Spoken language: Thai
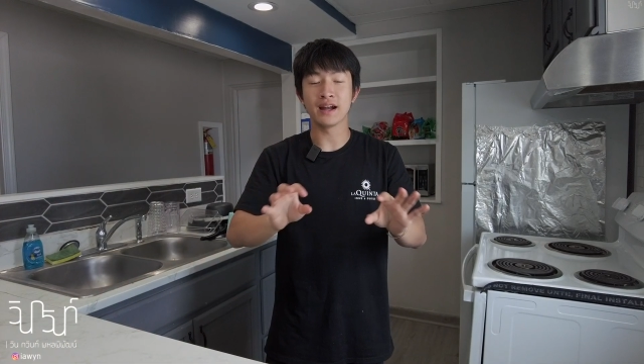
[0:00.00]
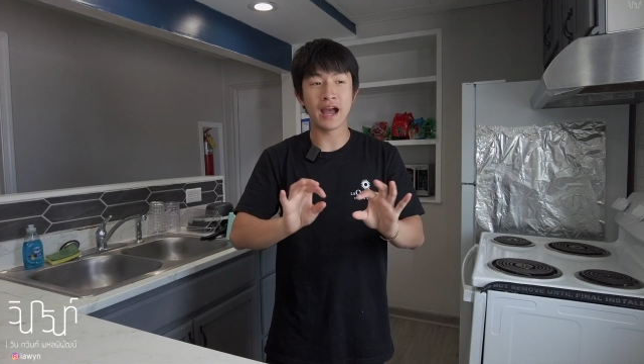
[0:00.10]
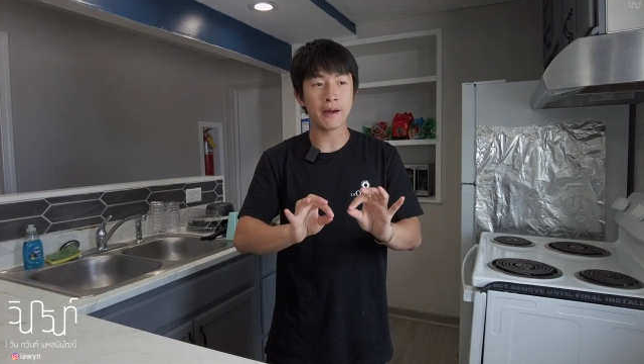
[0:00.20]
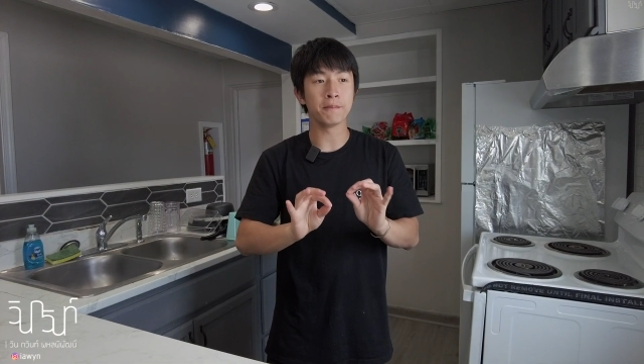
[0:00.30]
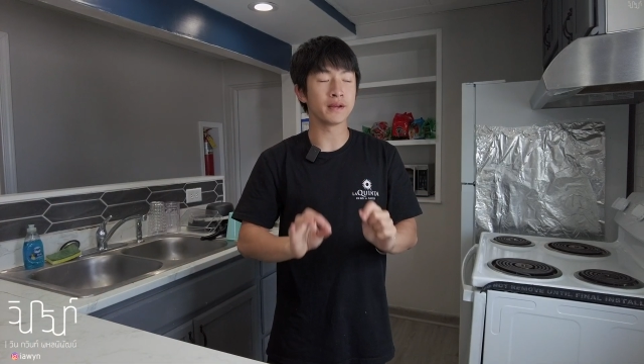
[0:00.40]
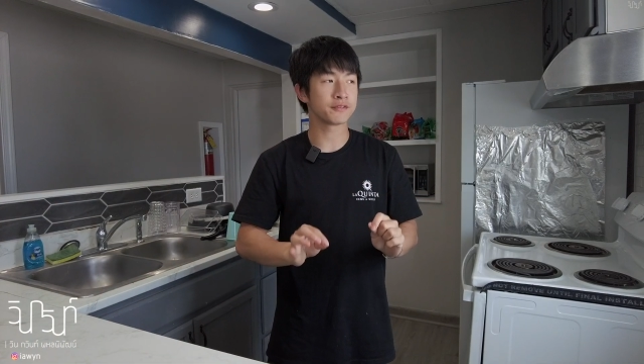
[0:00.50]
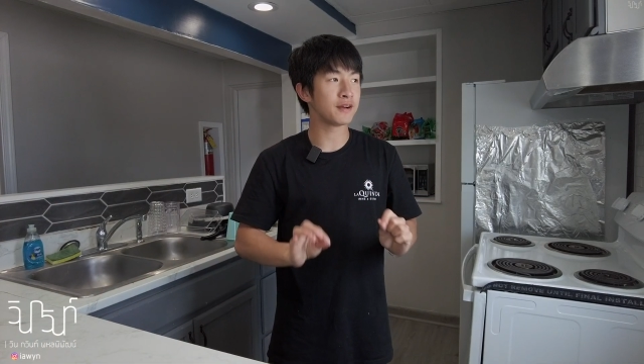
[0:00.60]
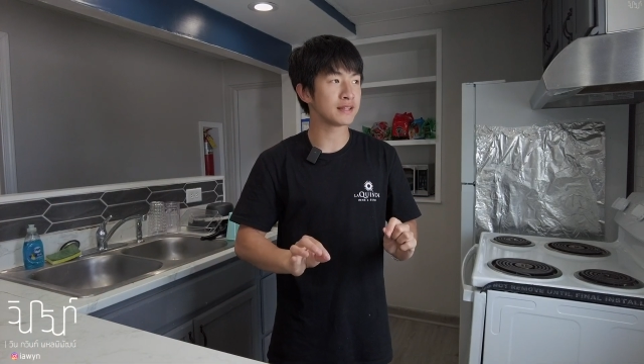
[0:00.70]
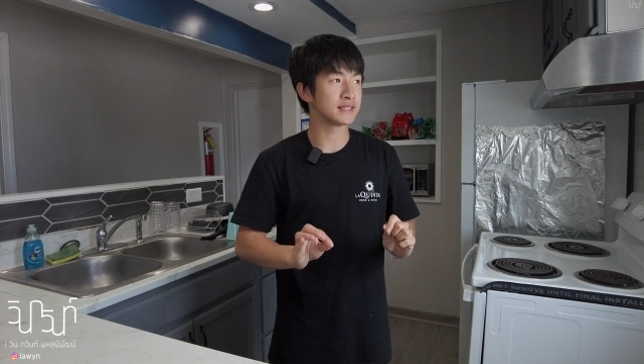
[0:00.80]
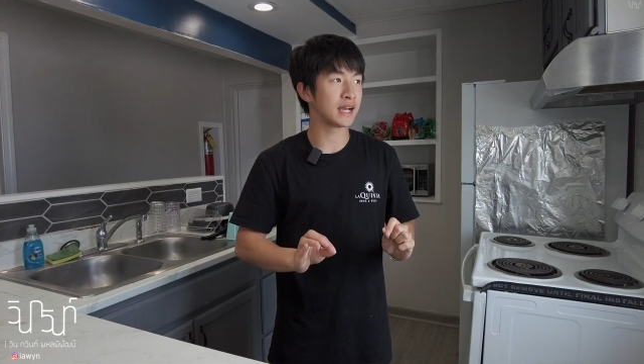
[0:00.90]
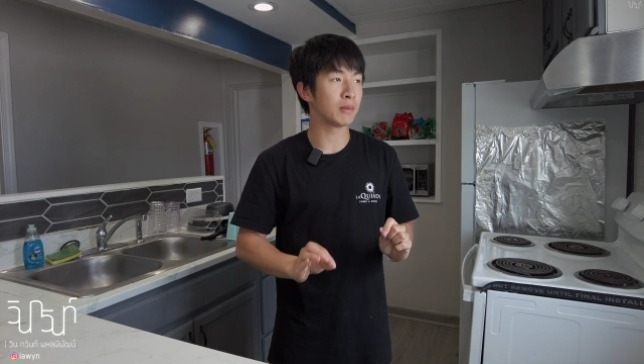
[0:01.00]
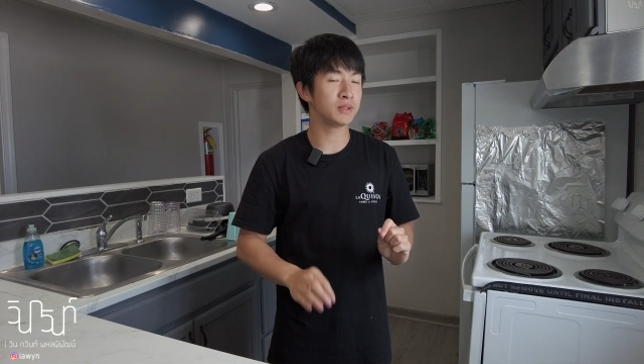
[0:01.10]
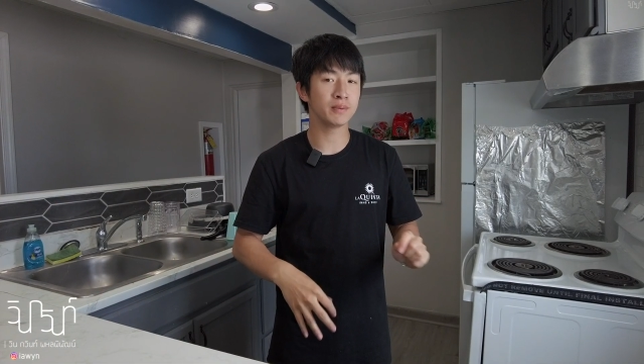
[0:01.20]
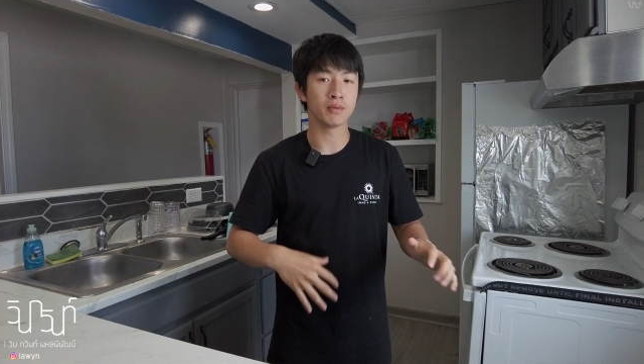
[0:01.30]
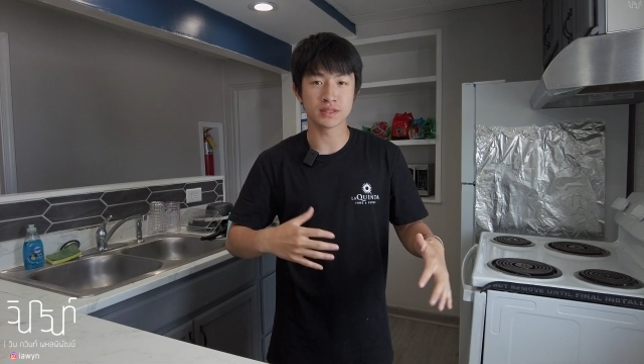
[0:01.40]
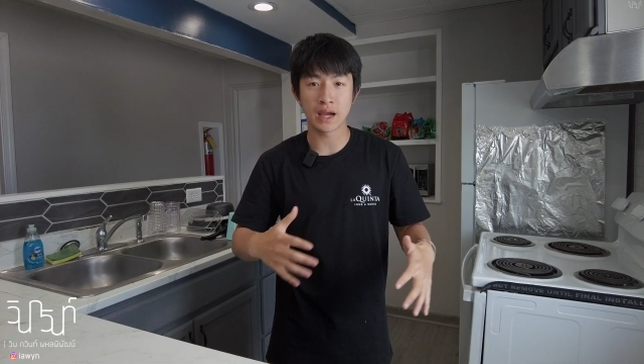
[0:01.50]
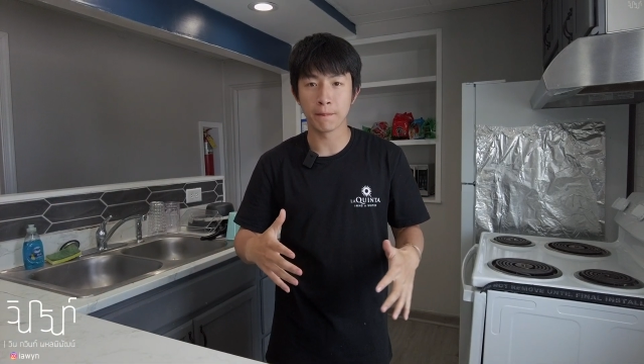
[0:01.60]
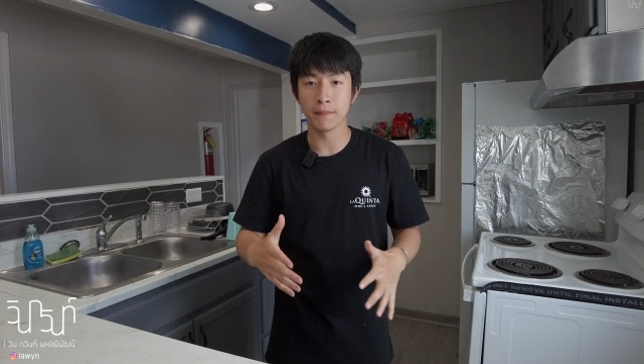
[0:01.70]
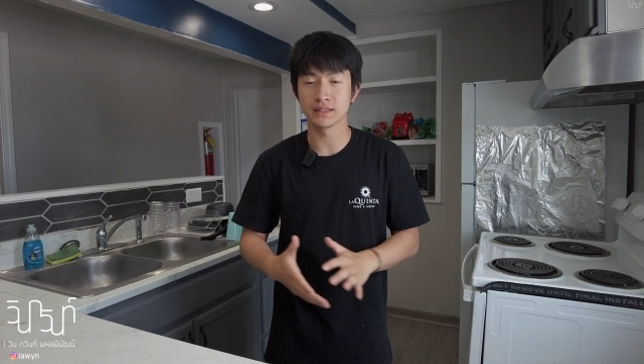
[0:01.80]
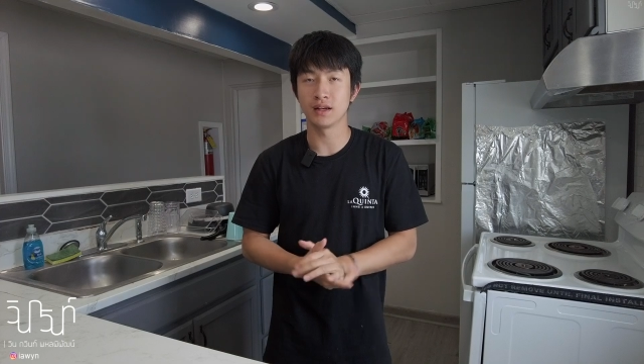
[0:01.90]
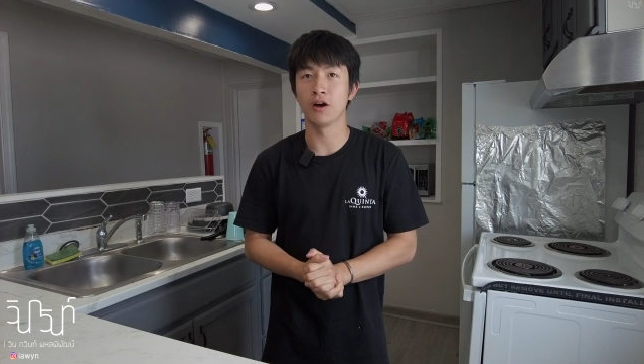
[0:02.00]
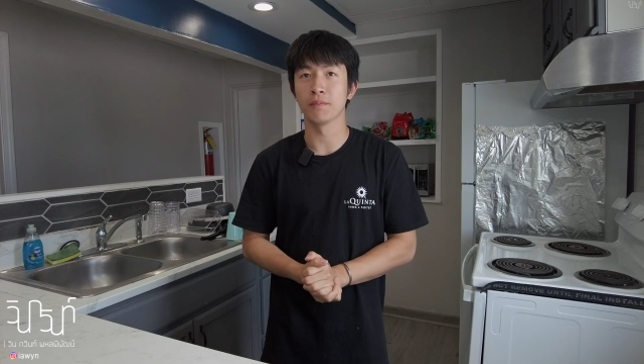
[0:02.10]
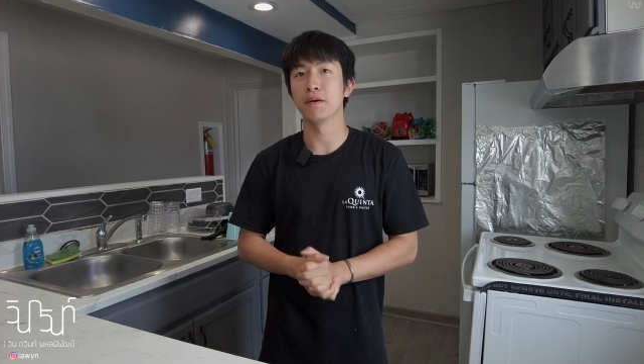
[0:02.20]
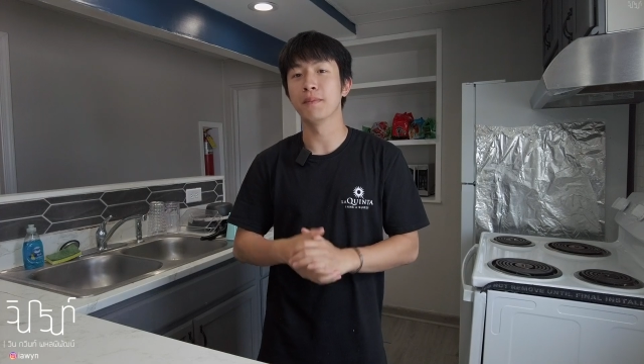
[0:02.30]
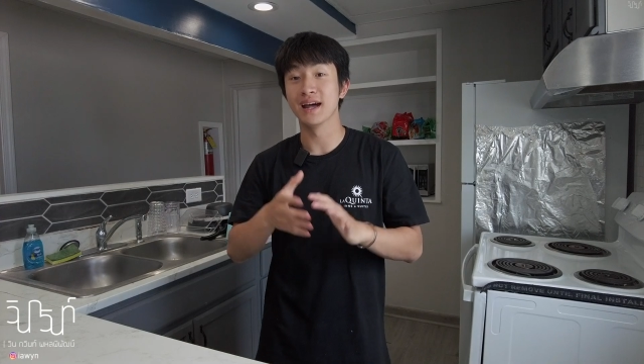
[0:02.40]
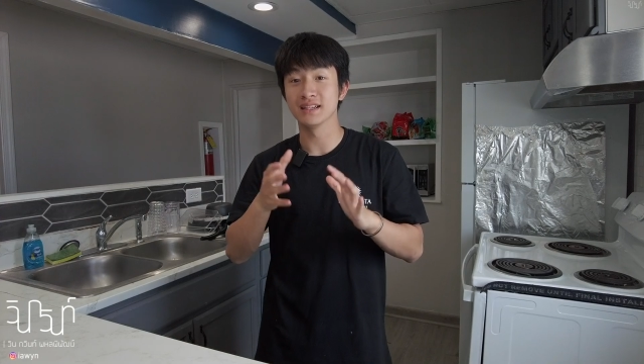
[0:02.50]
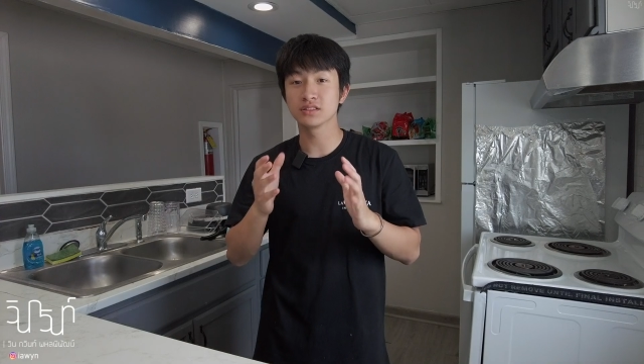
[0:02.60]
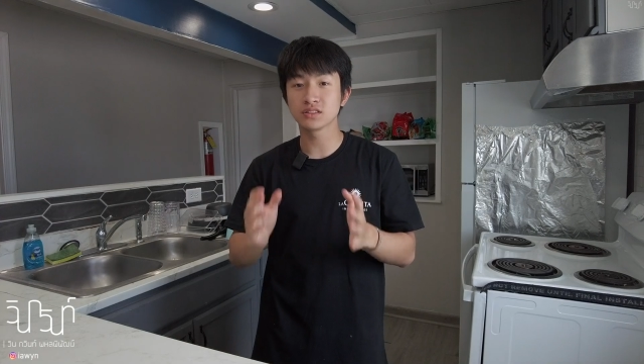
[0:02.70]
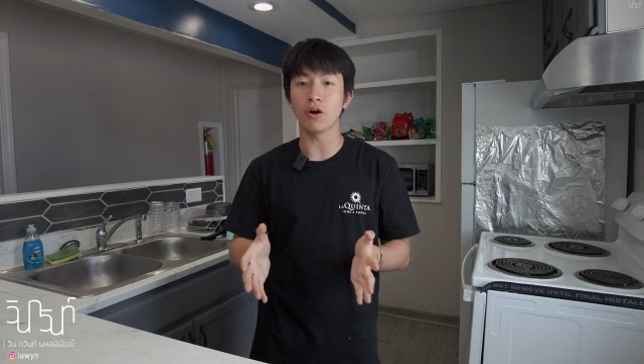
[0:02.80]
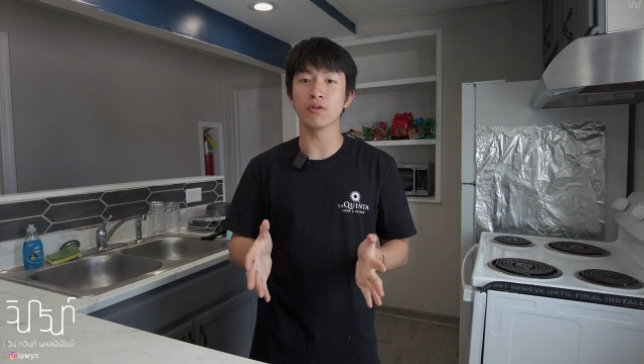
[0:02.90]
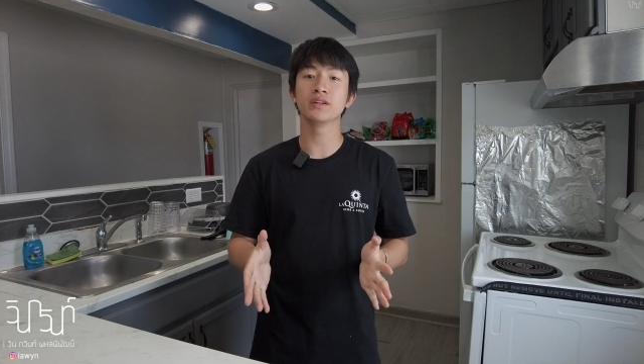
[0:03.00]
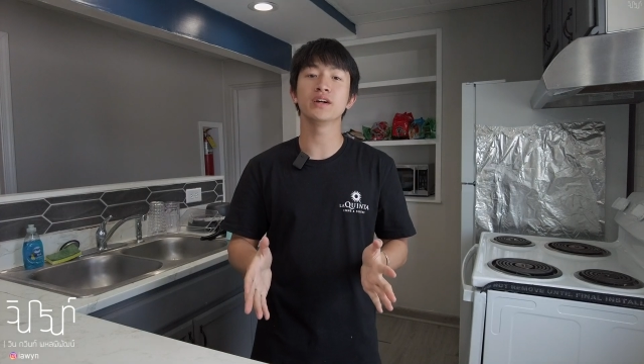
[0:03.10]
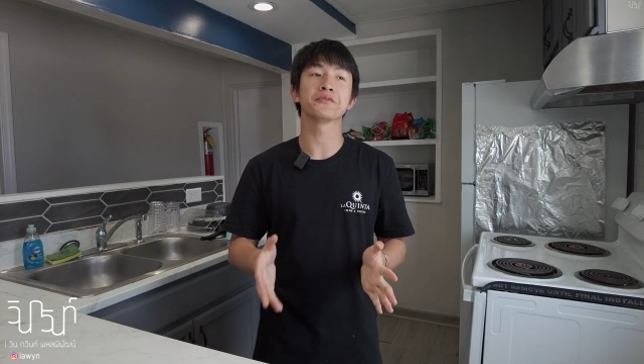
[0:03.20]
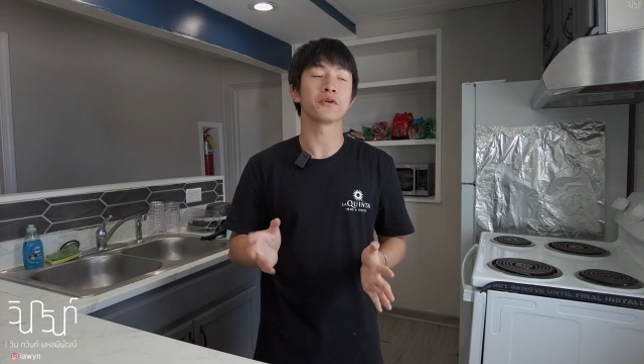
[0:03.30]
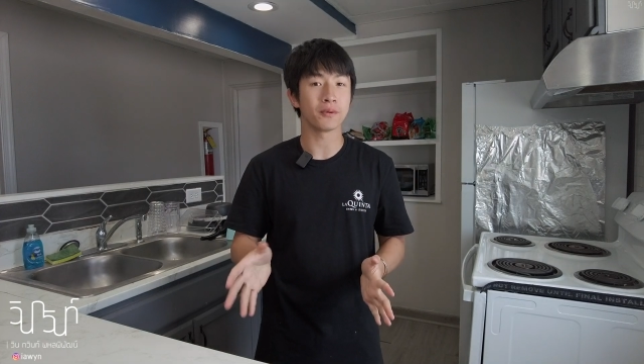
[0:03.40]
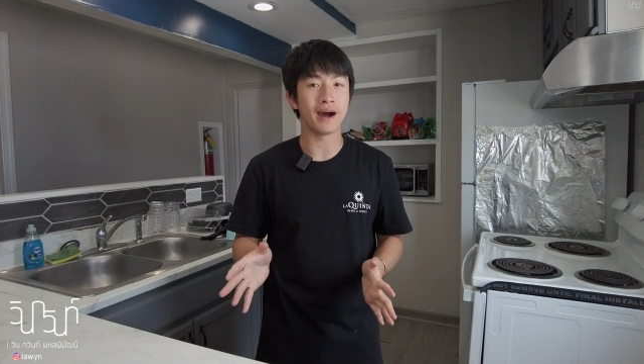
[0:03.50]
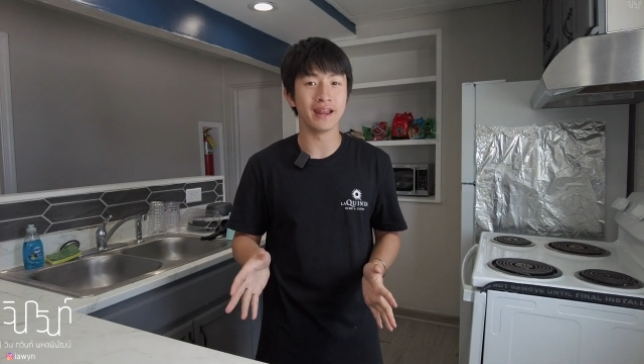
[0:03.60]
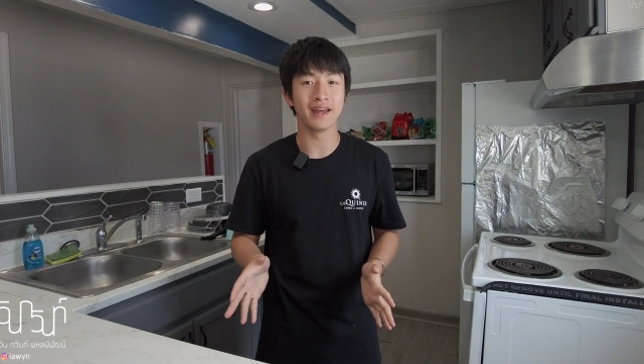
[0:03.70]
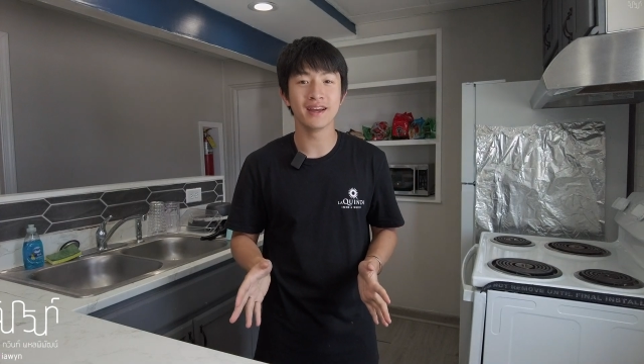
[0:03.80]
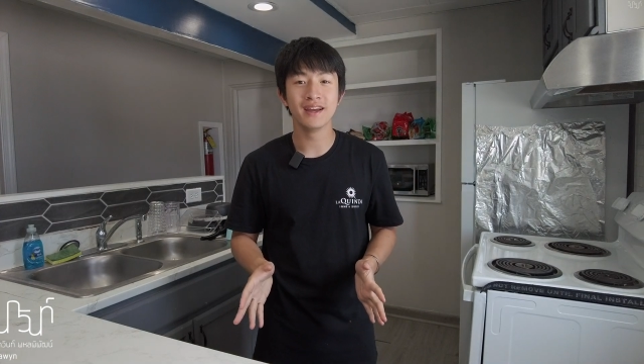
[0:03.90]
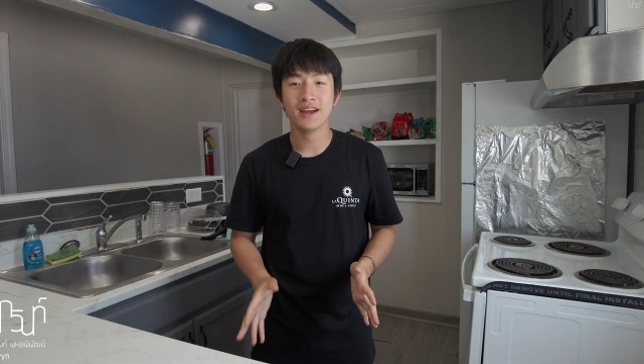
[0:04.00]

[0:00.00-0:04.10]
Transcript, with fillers: งาน Breakfast นะครับที่ผมทำมาตลอดประมาณ2เดือนกว่าๆนะ